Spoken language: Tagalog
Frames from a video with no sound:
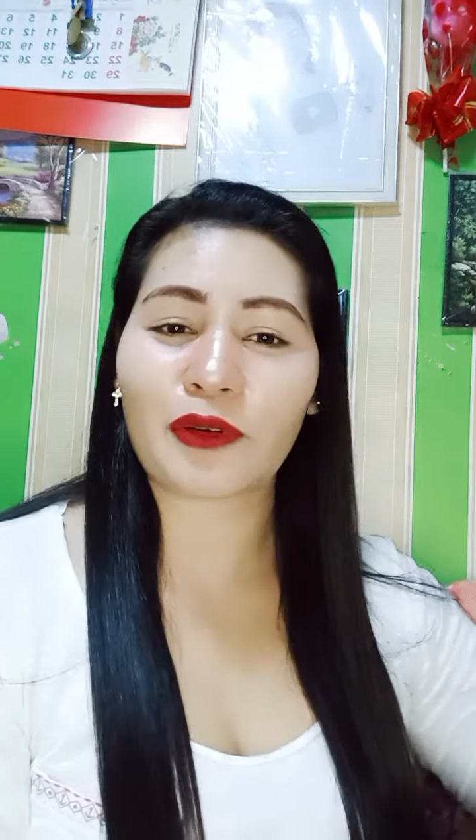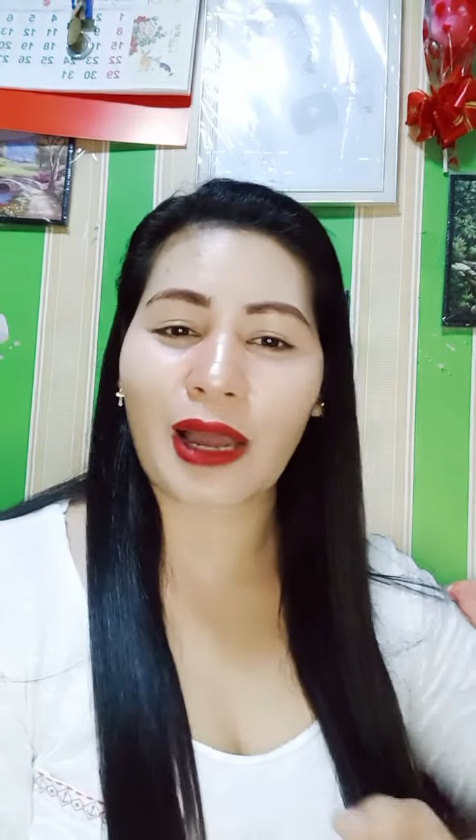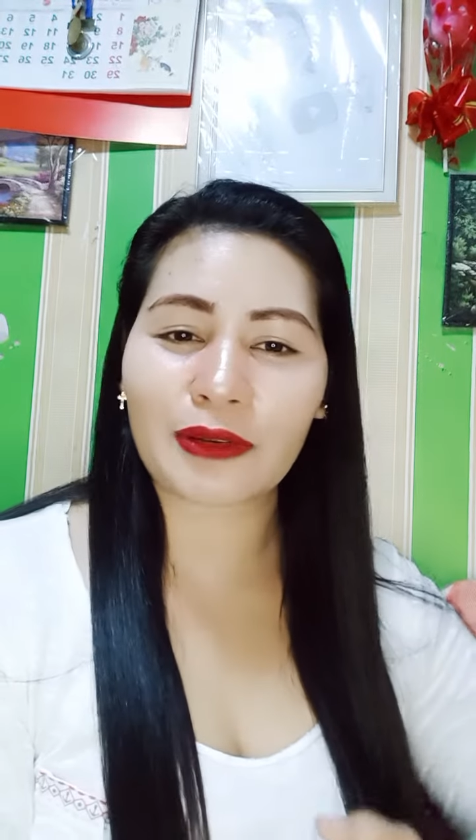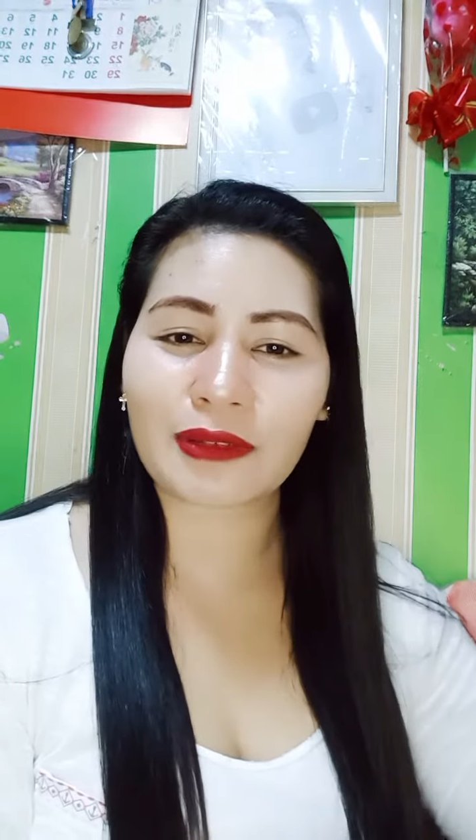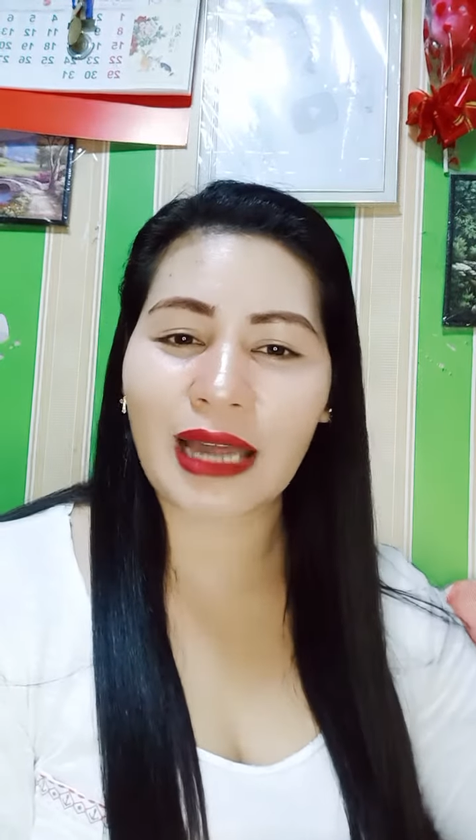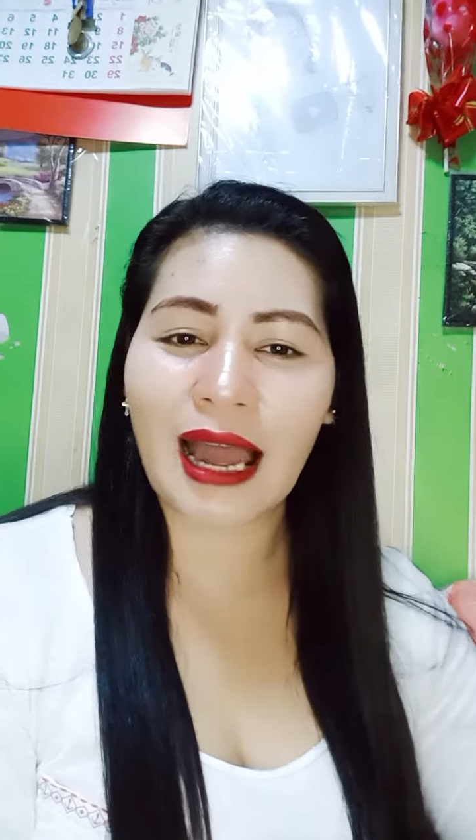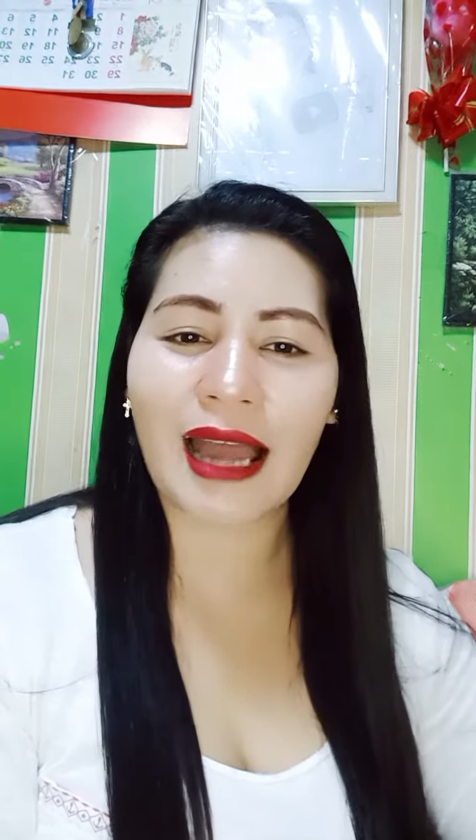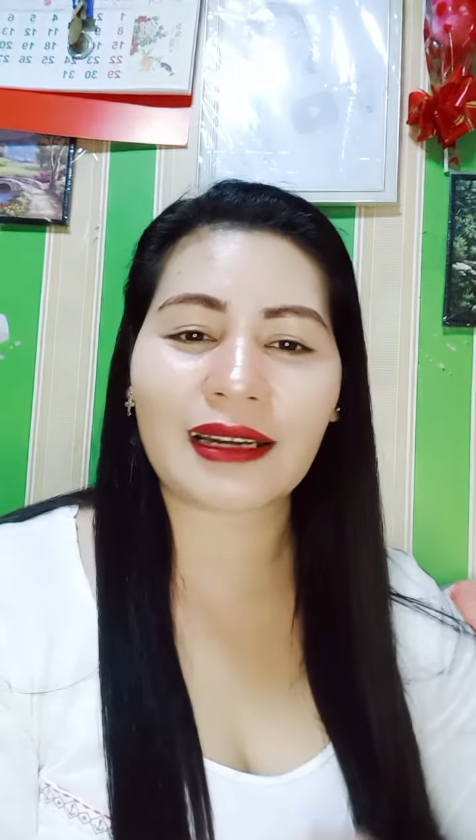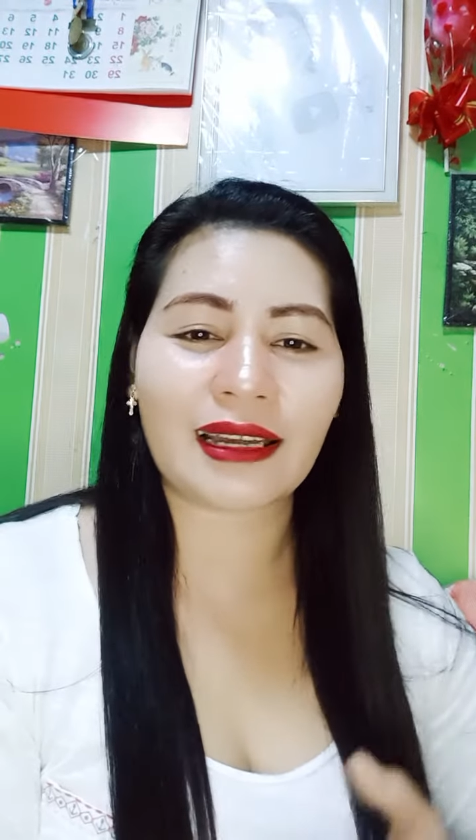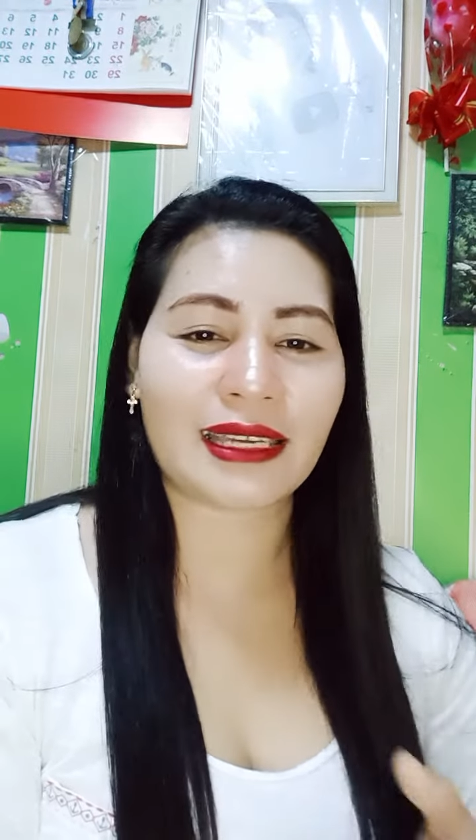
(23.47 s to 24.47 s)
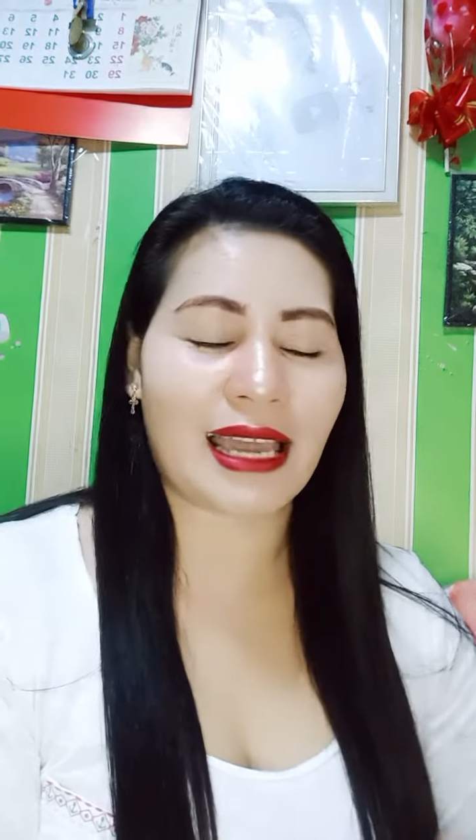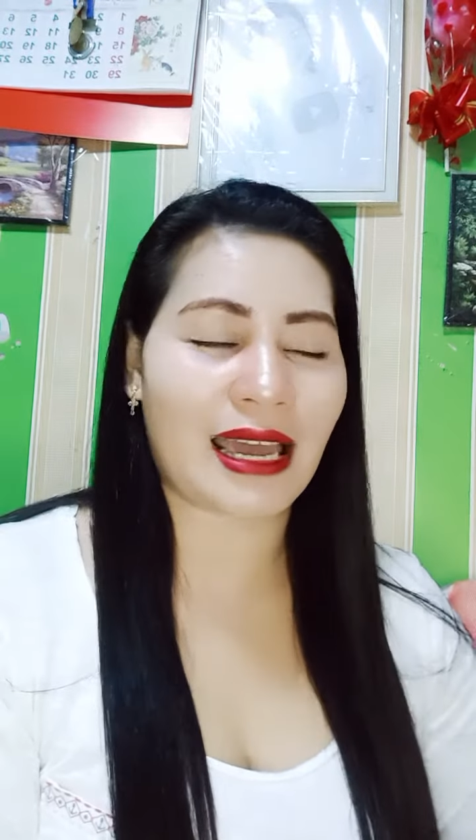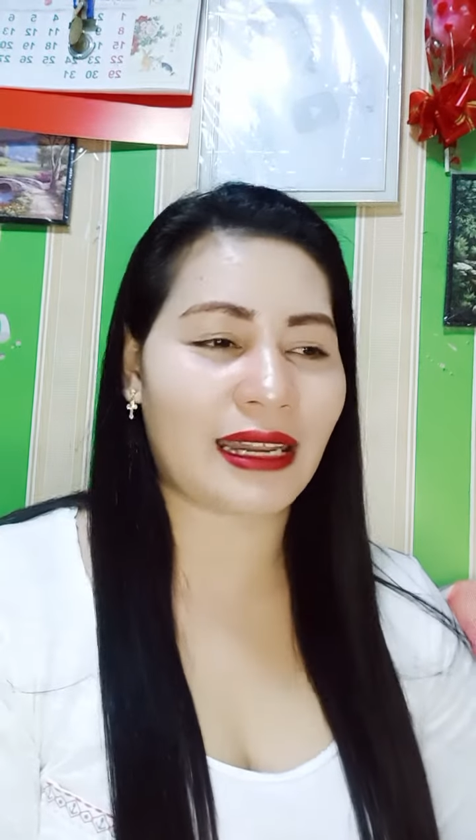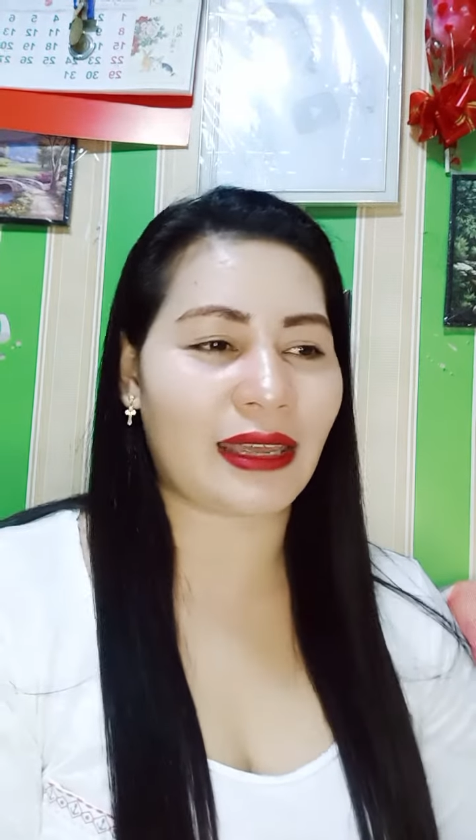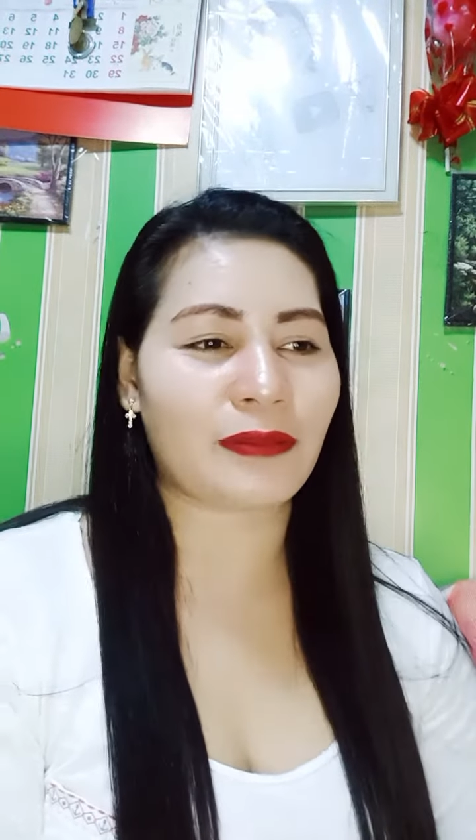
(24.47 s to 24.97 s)
kung ano na ang
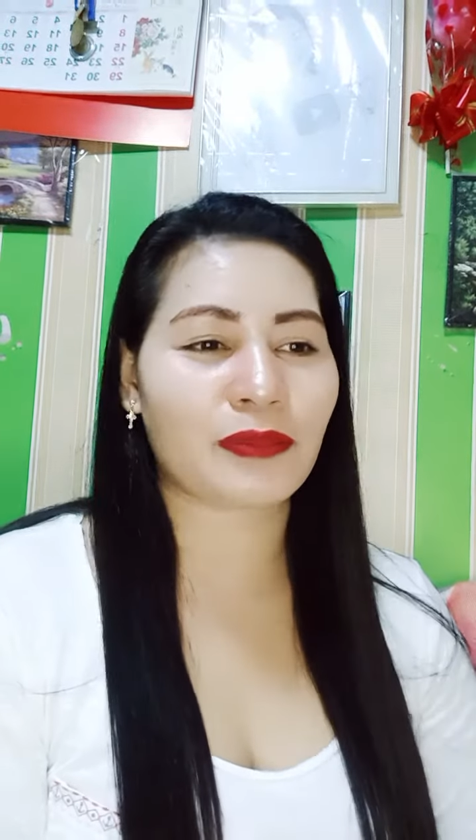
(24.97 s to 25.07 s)
nangyari.